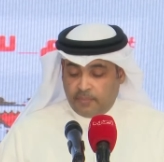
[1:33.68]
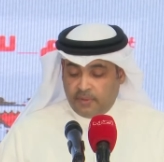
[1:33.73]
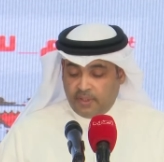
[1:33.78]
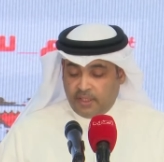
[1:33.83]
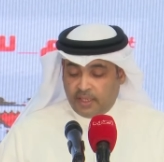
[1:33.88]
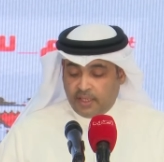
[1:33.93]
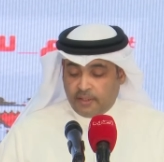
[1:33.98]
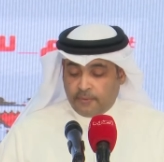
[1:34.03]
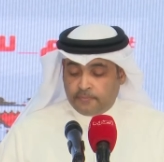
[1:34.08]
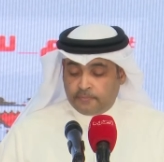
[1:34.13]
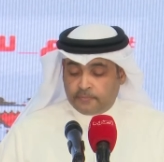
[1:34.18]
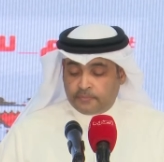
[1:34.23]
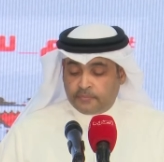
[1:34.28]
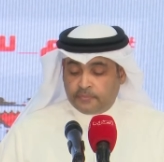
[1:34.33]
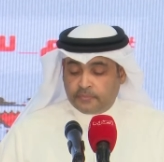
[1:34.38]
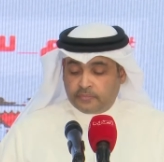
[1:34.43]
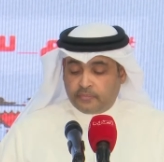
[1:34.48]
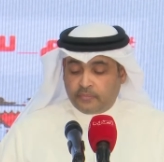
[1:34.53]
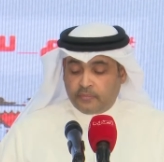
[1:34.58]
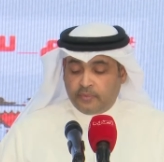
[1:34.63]
বিশেষ করে
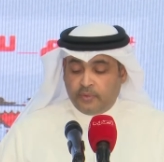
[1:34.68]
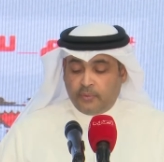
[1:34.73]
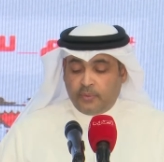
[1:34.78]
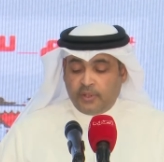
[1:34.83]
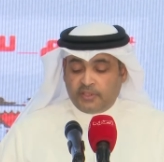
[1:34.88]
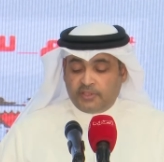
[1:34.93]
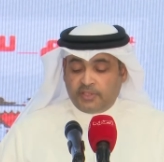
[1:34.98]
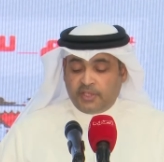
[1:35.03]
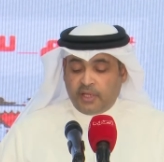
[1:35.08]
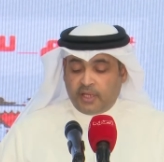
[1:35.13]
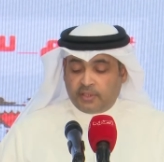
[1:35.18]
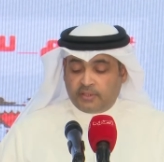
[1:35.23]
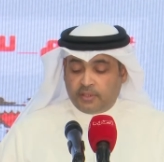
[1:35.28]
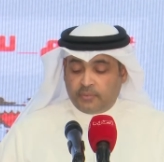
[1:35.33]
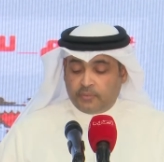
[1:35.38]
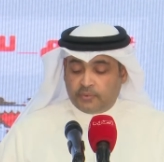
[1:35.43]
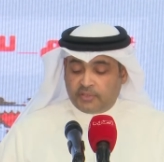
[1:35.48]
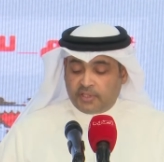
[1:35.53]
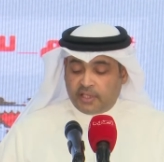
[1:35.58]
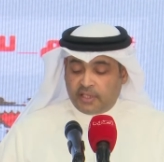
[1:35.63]

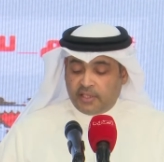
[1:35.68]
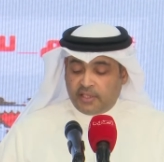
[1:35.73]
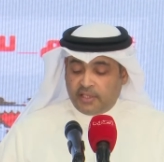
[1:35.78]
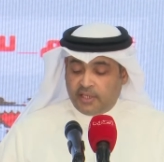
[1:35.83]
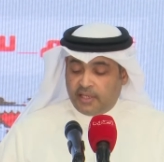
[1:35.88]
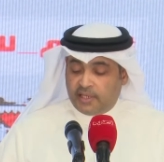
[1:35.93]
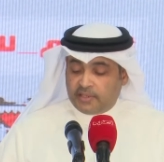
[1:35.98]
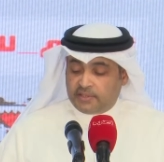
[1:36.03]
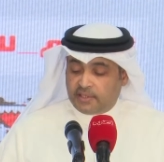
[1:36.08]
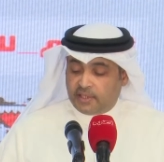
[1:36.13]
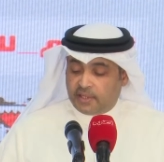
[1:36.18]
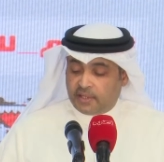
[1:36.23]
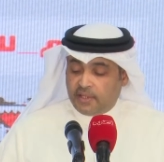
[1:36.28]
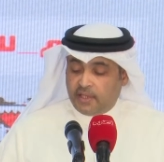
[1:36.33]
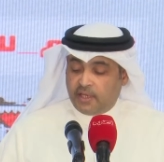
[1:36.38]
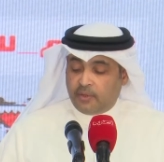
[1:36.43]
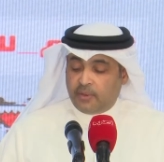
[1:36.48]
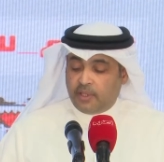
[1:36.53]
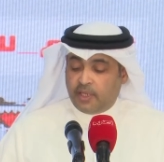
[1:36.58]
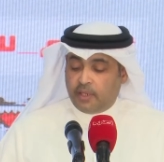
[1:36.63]
মেডিকেল
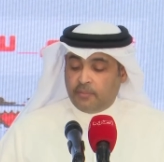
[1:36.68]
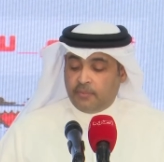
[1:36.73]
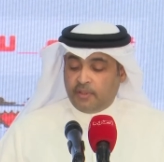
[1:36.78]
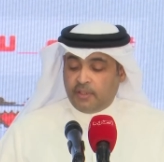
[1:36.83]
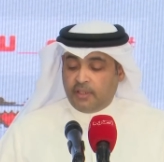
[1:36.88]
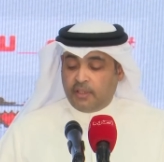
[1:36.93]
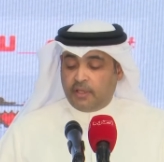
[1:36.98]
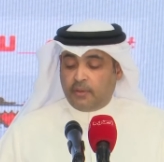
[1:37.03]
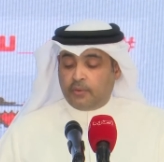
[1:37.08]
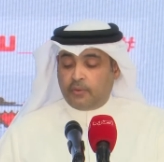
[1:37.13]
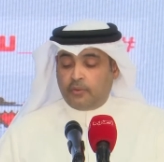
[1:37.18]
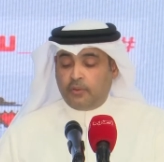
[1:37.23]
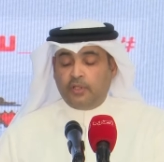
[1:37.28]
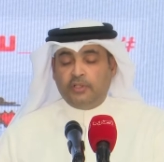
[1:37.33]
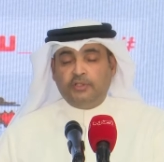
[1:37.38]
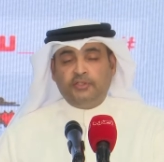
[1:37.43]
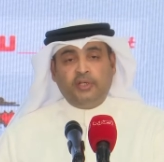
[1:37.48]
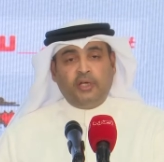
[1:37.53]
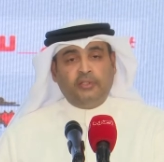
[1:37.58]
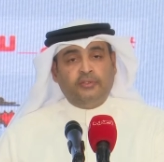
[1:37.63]
সেকশনের সকল
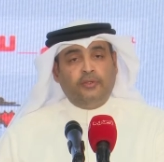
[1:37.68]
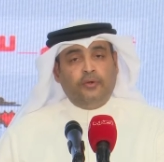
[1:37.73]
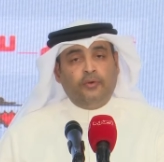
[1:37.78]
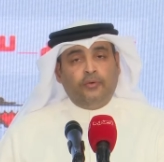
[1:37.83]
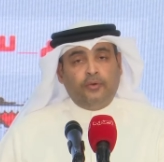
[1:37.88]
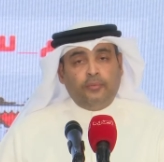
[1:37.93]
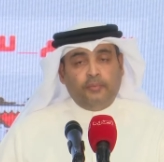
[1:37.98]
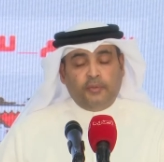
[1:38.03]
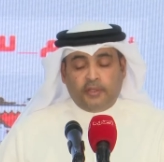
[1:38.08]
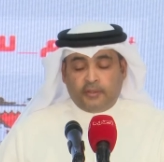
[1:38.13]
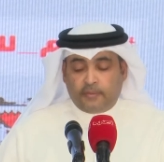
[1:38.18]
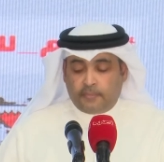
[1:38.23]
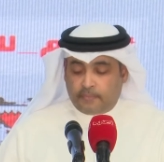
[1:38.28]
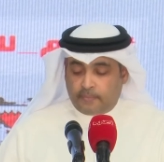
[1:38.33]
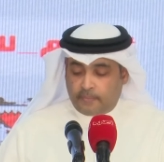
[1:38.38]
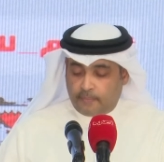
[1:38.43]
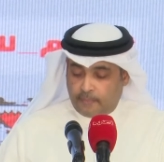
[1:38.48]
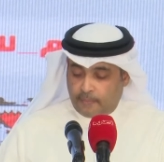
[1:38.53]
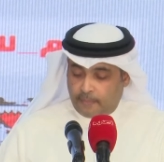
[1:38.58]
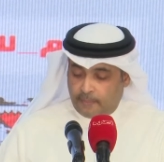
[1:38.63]
স্টাফরা
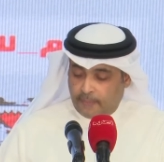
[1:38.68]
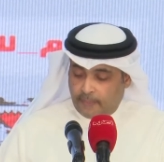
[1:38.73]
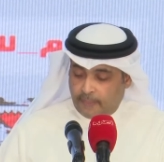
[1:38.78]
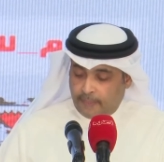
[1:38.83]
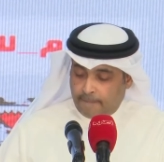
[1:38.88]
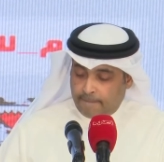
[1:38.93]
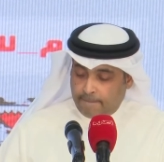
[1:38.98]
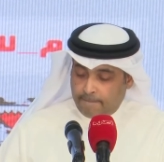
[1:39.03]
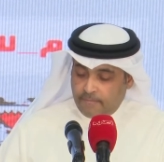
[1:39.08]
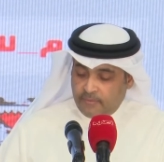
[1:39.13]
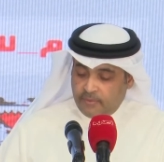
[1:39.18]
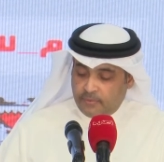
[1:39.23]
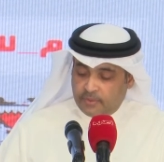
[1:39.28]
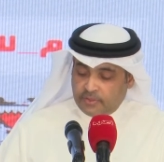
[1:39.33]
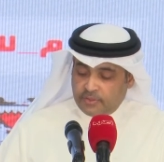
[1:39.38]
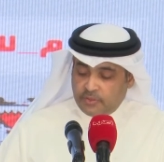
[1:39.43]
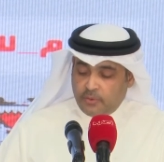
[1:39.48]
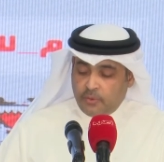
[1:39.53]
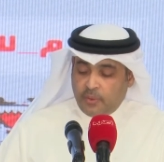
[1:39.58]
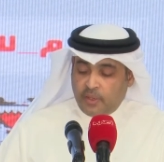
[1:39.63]
এবং
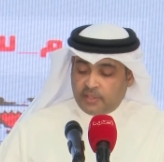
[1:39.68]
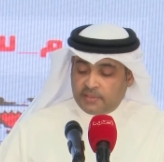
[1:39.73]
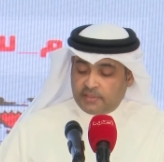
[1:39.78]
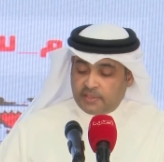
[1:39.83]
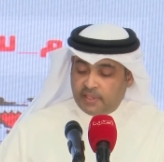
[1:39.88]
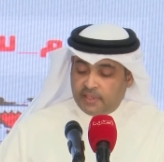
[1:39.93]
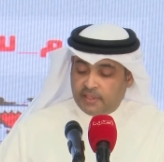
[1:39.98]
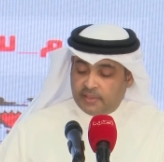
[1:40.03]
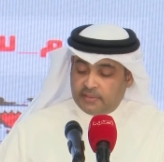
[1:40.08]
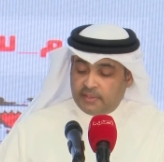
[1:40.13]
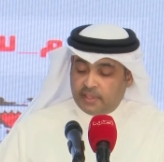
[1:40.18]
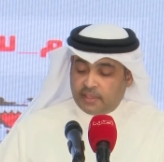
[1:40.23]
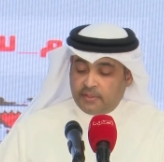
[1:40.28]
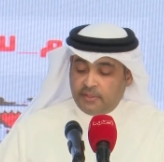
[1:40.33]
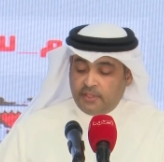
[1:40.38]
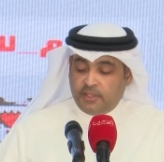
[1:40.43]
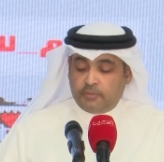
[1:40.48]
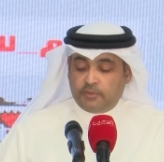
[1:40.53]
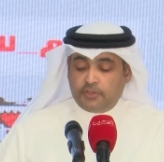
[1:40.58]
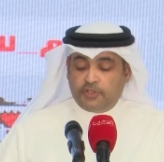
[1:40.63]
এবং ডাক্তাররা
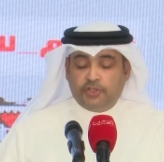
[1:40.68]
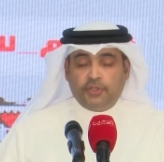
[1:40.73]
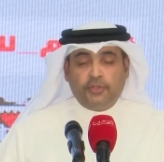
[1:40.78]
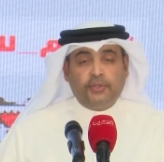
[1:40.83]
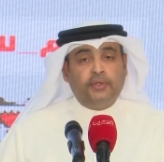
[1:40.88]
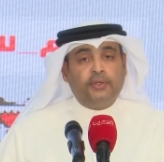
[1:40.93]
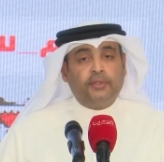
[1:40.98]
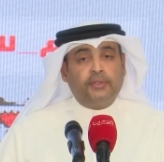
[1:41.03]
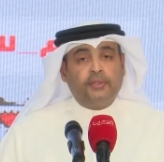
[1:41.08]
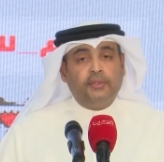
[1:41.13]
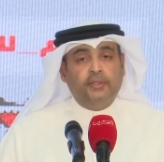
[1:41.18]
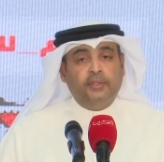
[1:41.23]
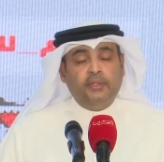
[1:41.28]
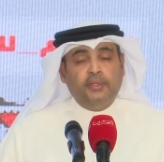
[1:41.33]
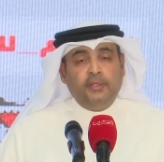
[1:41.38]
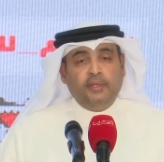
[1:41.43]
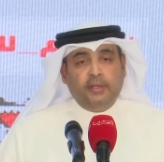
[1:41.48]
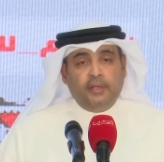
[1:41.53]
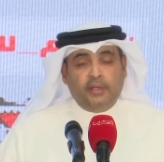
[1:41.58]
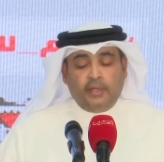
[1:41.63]
এবং নার্সরা
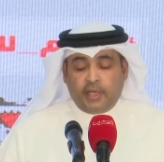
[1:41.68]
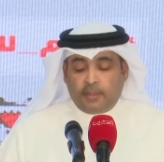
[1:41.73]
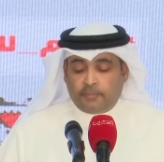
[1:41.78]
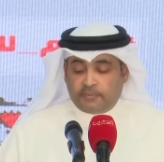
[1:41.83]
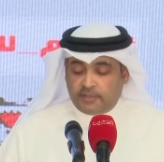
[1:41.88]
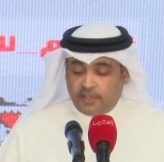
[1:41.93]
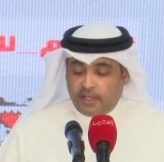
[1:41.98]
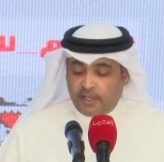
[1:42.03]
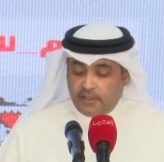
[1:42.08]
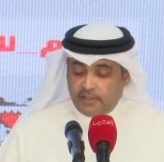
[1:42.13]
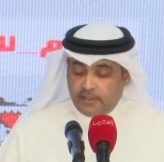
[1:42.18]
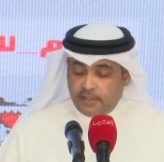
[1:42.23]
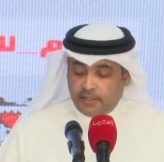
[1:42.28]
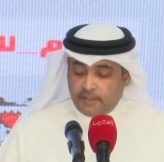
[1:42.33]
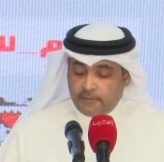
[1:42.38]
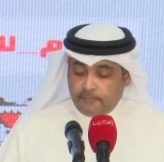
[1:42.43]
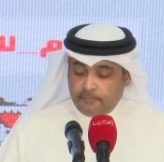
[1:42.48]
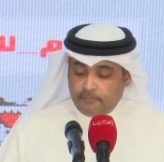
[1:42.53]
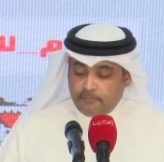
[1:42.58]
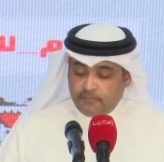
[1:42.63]
এবং অন্যান্য
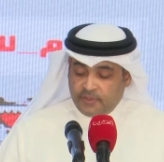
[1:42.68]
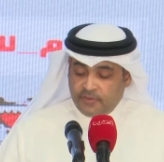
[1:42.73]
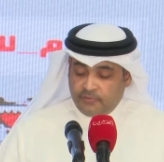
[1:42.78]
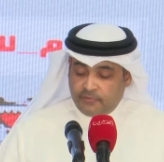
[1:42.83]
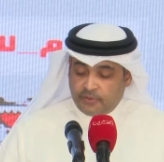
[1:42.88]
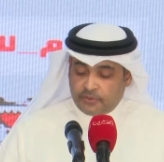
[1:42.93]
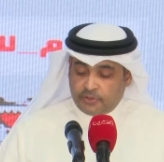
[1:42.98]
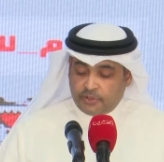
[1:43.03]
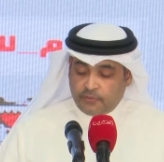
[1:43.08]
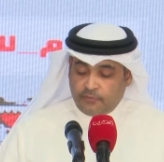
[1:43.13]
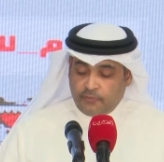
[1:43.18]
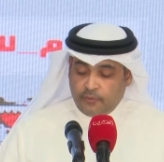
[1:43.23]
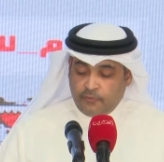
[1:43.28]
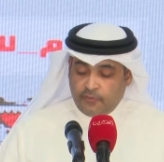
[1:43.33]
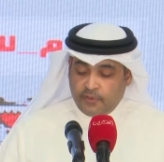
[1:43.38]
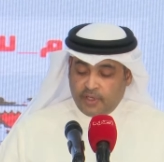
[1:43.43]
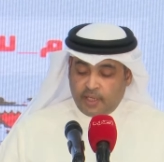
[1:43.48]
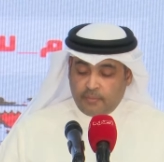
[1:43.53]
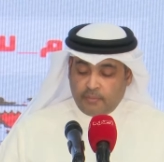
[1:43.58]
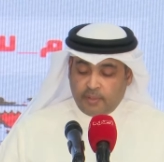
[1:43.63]
মন্ত্রণালয়
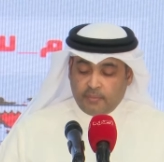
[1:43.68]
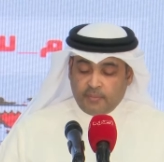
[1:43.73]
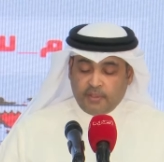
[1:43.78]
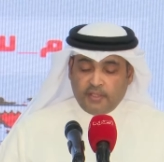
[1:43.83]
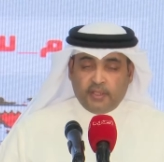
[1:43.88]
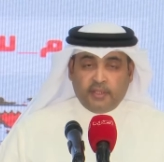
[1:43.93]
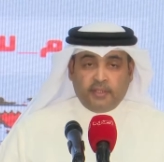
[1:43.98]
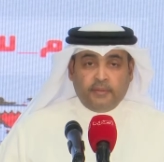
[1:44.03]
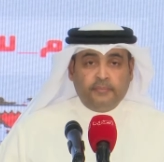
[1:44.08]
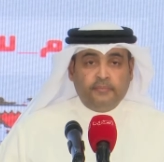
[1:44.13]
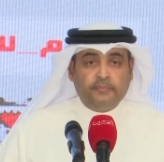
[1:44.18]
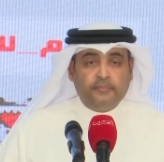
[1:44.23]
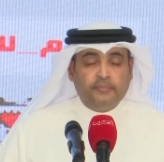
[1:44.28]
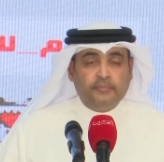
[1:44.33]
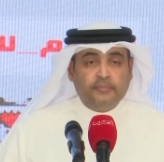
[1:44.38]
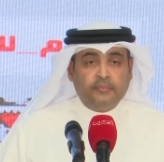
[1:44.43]
এবং সরকারি বিভিন্ন